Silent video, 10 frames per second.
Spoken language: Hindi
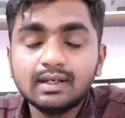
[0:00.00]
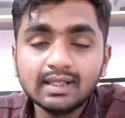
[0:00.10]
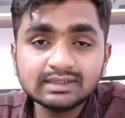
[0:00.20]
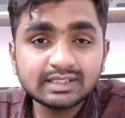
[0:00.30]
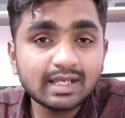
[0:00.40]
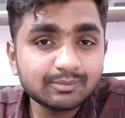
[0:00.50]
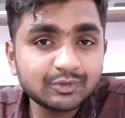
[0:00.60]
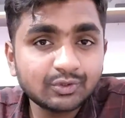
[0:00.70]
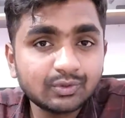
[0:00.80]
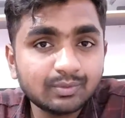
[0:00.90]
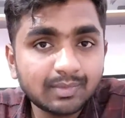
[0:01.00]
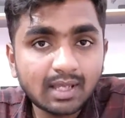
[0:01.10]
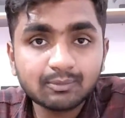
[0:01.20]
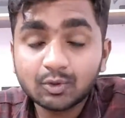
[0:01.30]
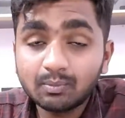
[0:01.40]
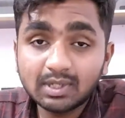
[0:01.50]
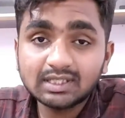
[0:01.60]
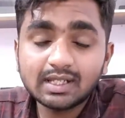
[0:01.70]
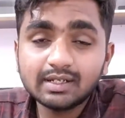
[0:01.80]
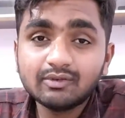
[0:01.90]
नेक्स्ट ऐप जो मैं आपको
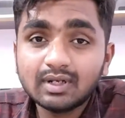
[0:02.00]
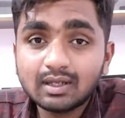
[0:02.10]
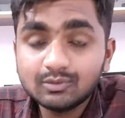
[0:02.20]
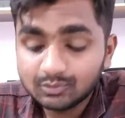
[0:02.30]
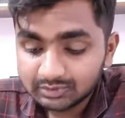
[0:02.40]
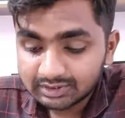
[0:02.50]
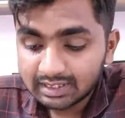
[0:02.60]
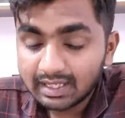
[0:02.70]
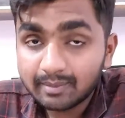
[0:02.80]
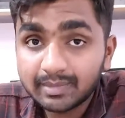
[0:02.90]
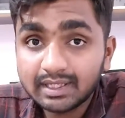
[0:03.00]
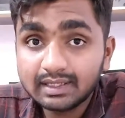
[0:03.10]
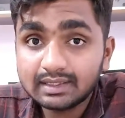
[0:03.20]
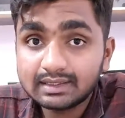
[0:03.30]
बताने वाला हूँ उसका नाम है